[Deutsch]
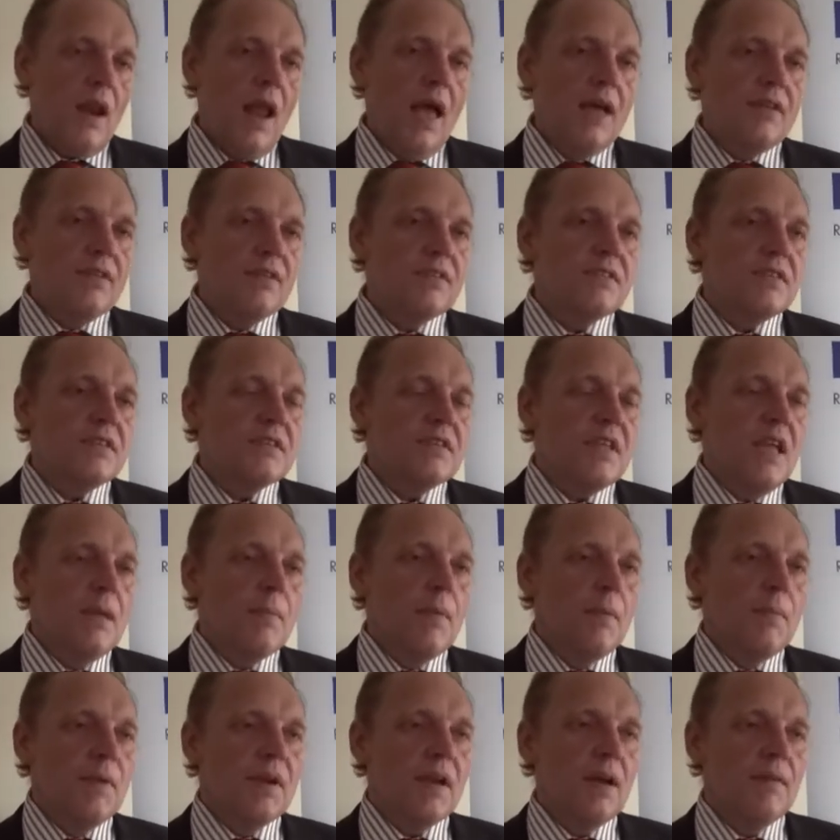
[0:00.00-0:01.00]
Also ist das
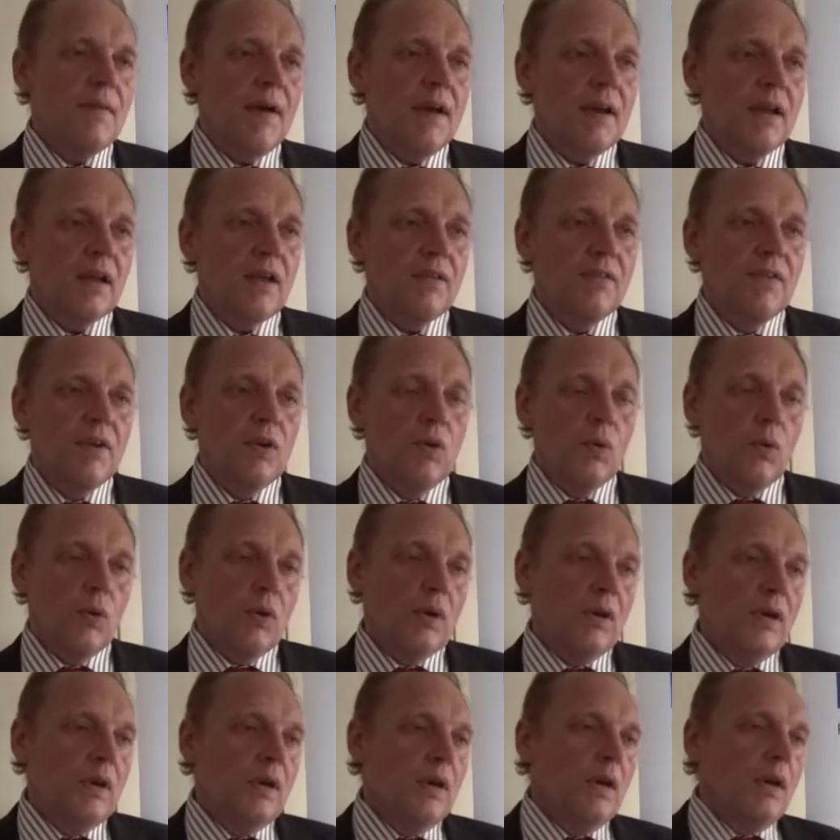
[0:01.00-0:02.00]
Thema Mitarbeitergewinnung.
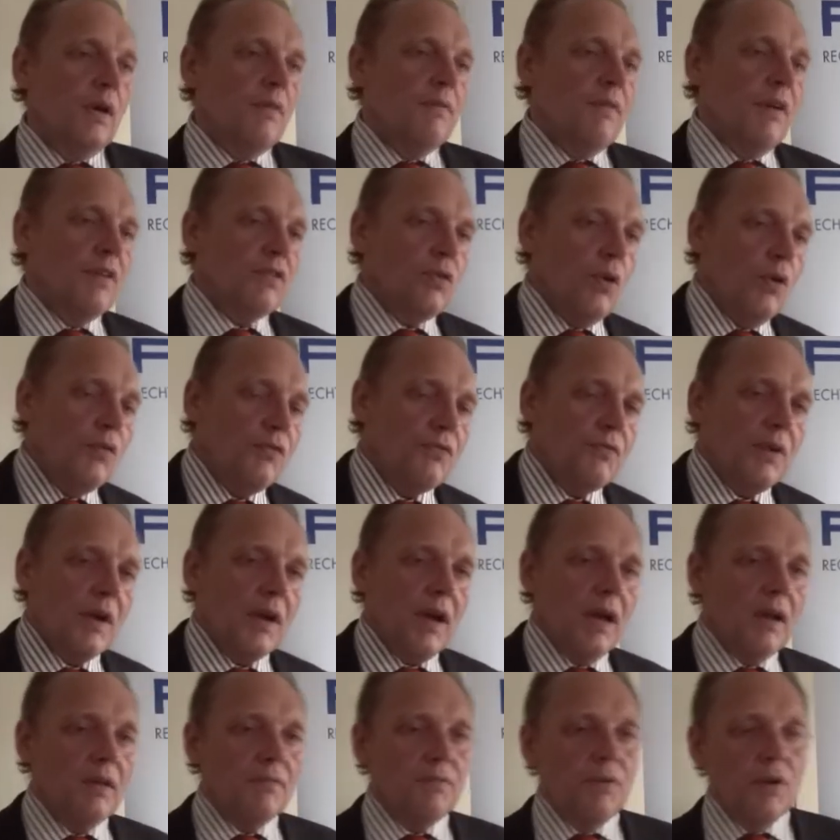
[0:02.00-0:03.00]
Was oft
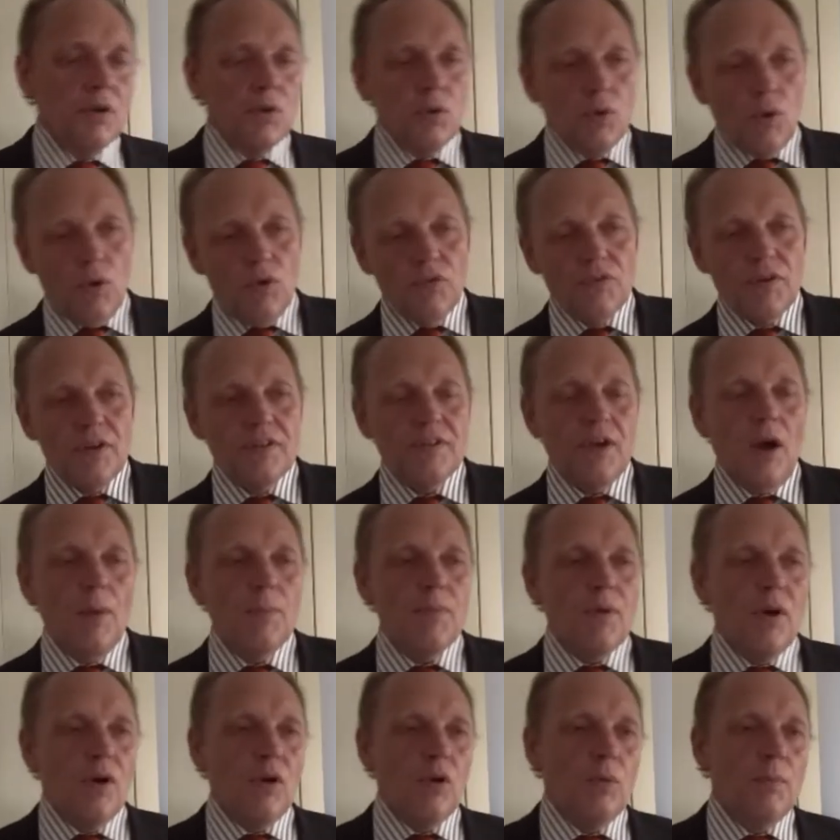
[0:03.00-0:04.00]
verkannt wird und oft als
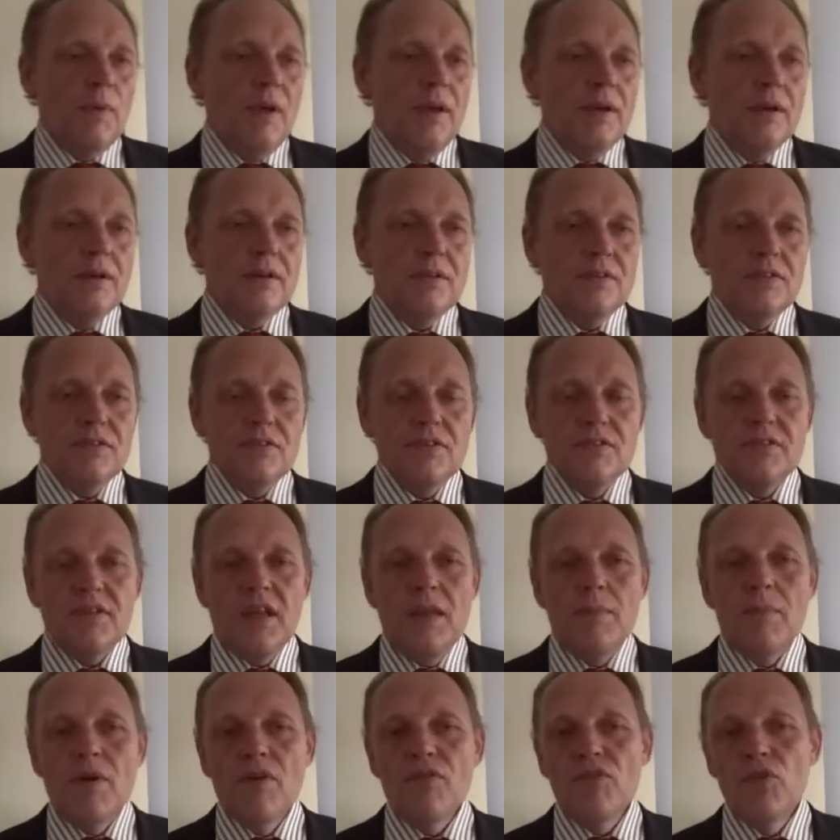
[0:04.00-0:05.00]
Hauptargument ist das
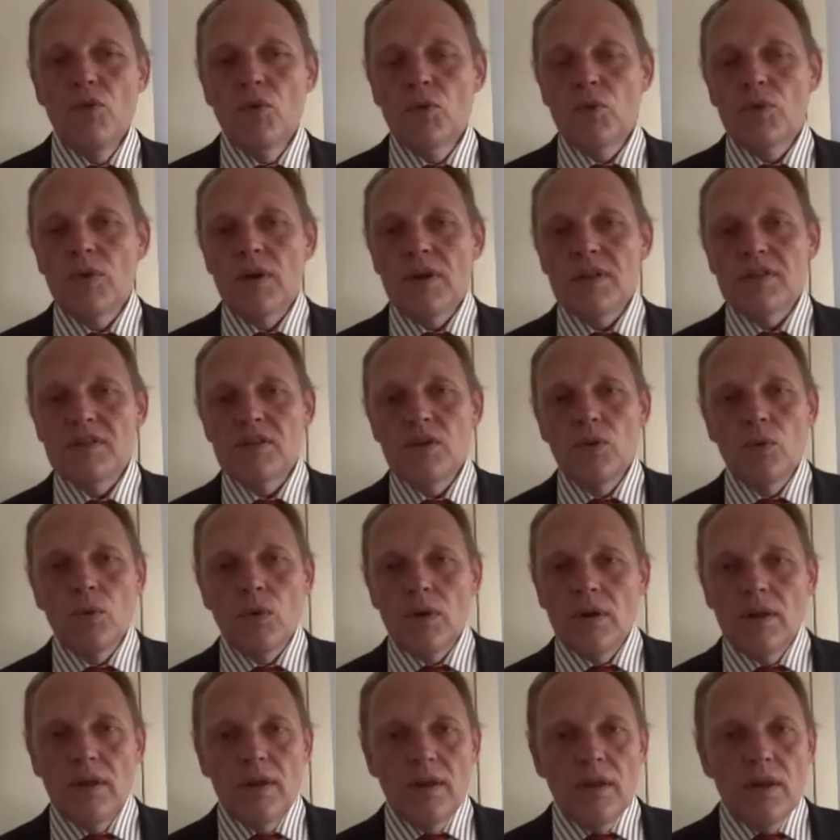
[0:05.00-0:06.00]
Thema
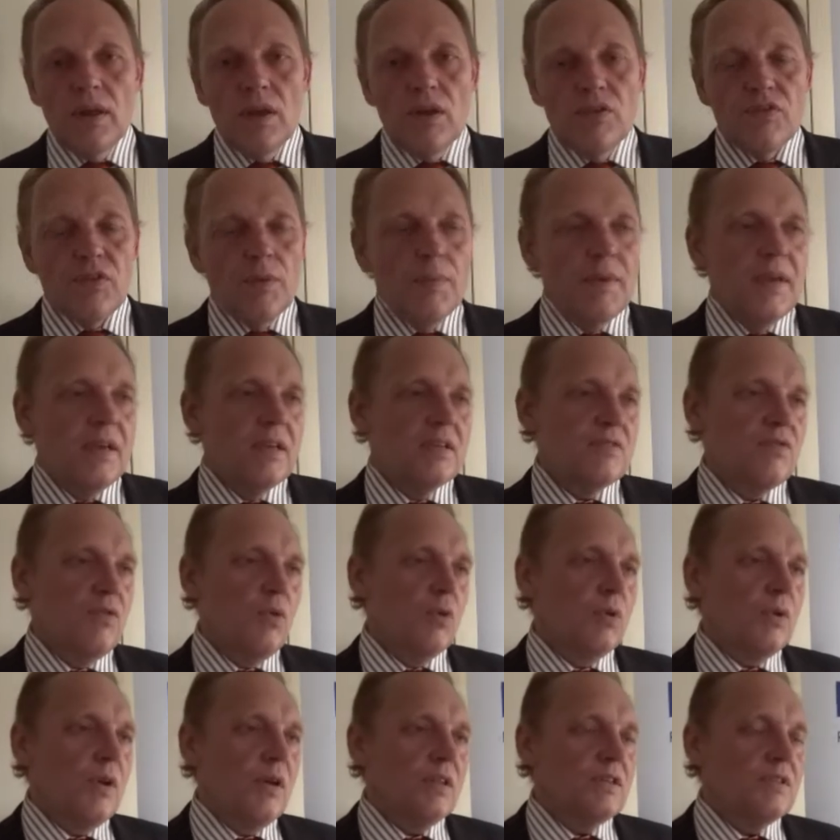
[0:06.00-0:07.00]
Fluktuation. Für mich ist
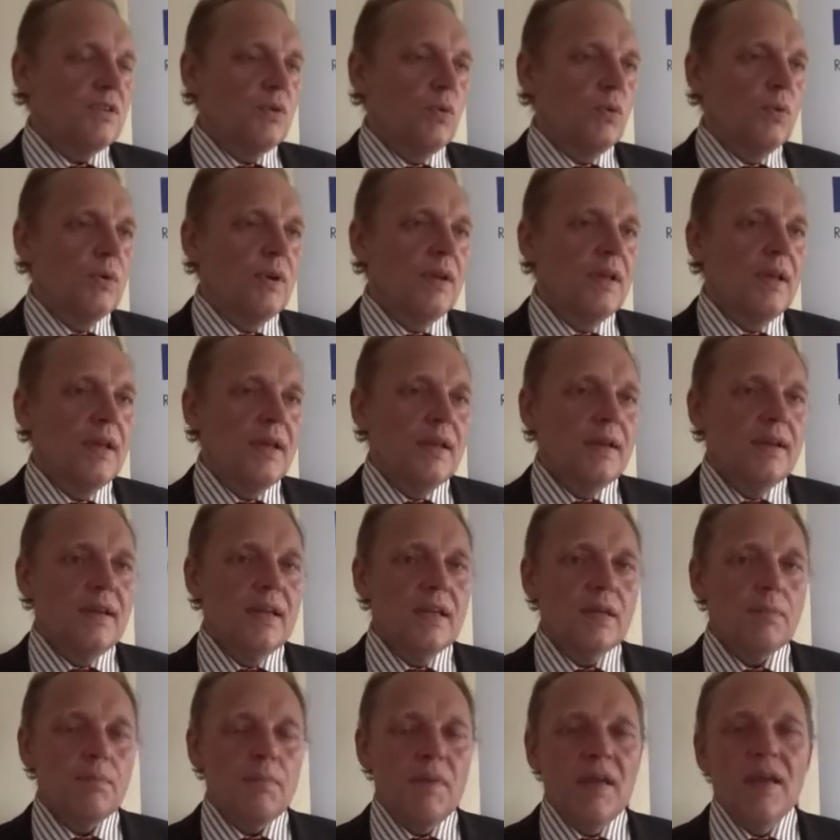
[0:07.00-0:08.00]
Fluktuation
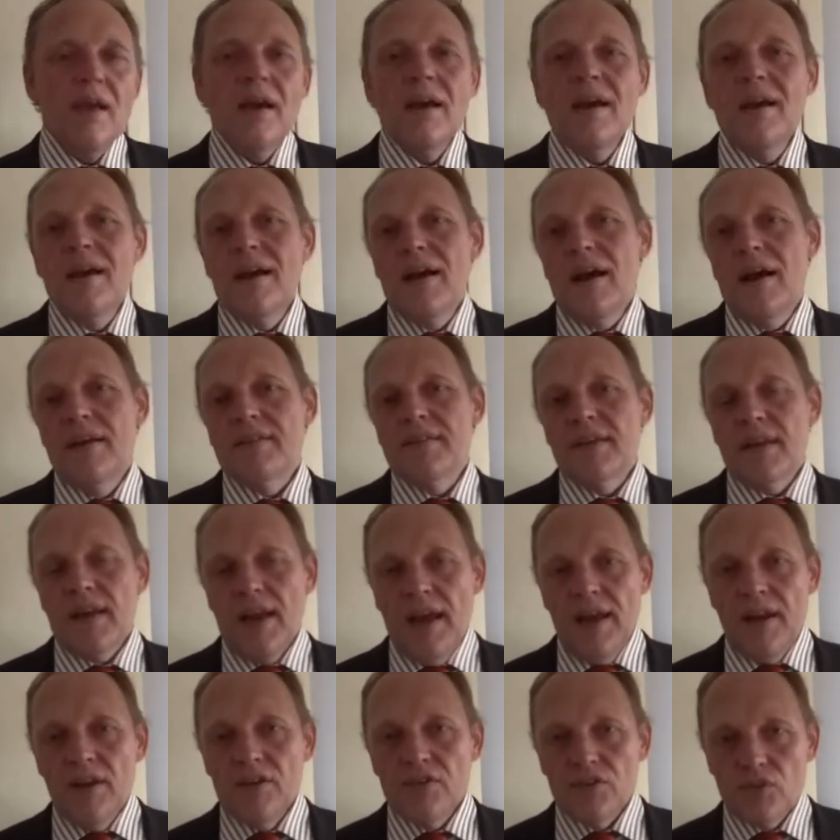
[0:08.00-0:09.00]
nicht mehr als ein
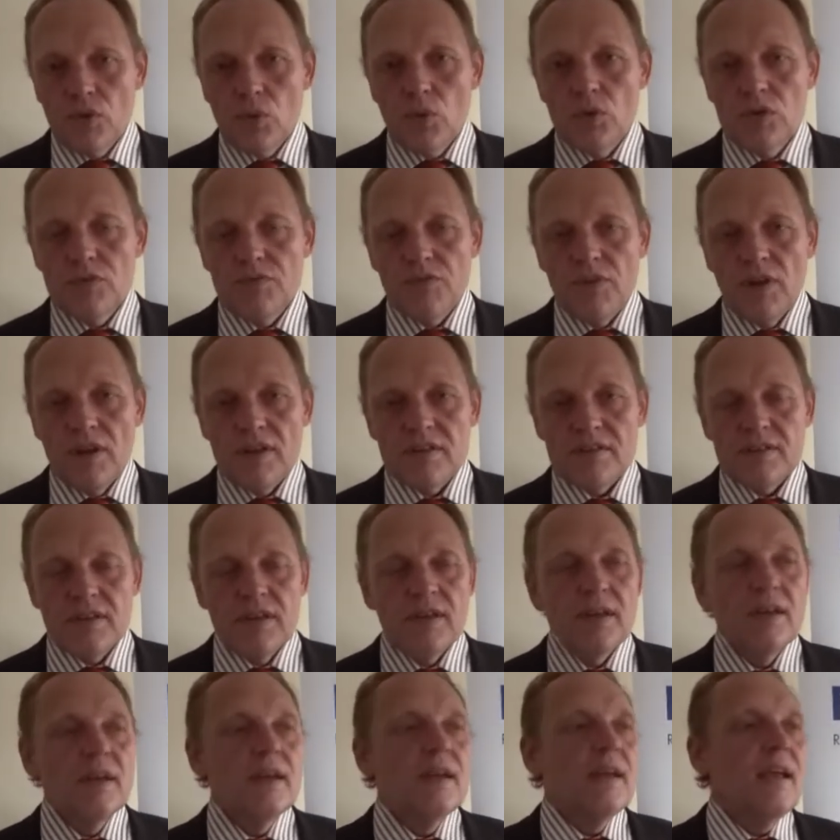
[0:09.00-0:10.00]
kleines
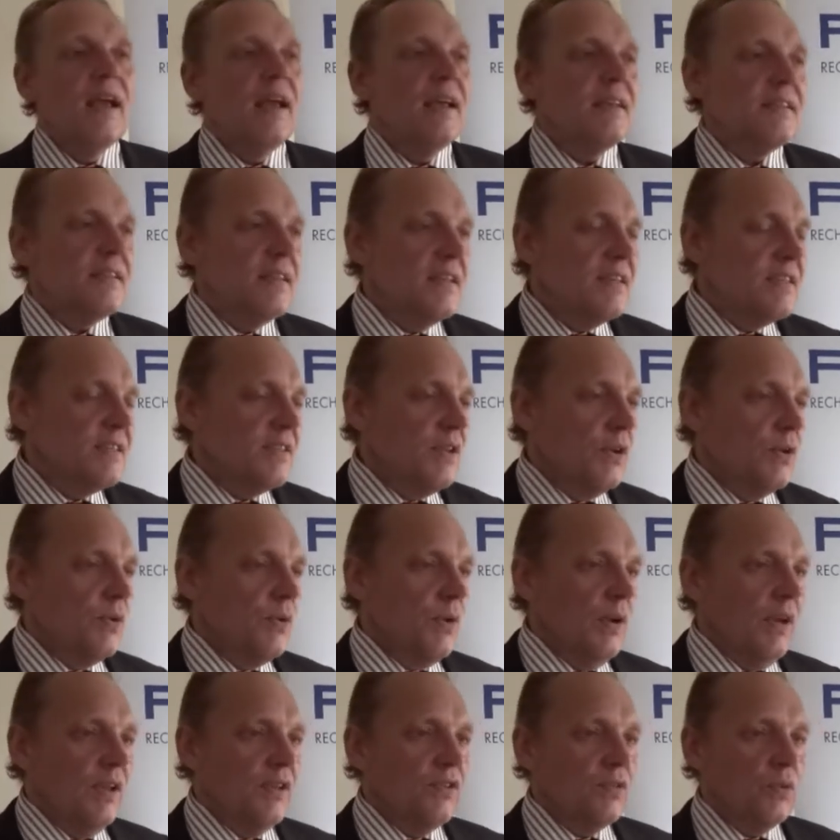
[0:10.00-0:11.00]
Trostpflaster. Es ist
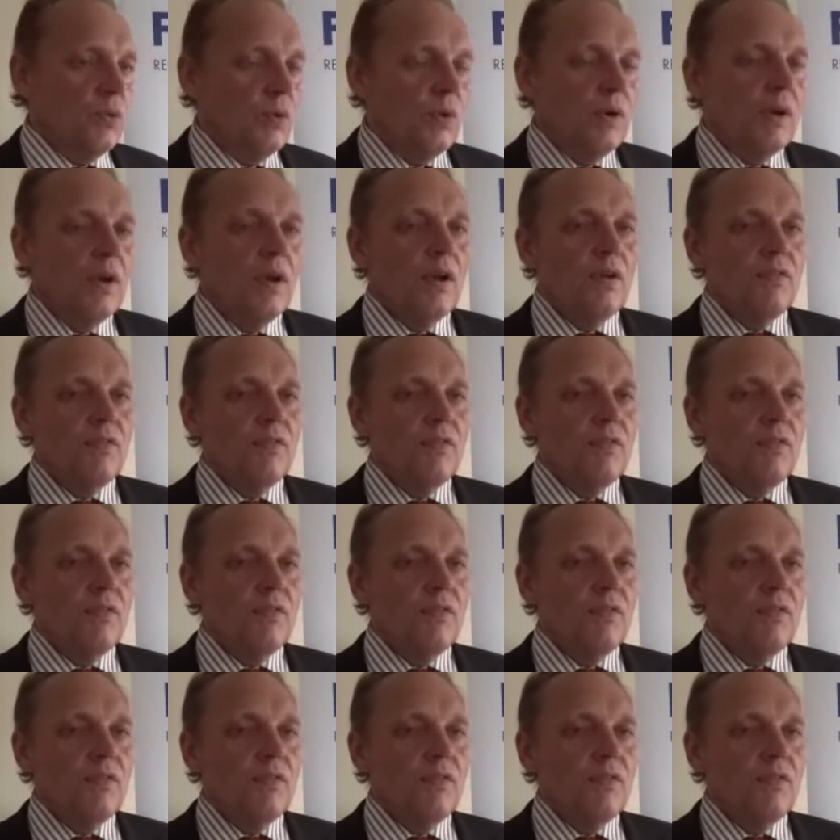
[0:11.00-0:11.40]
natürlich so,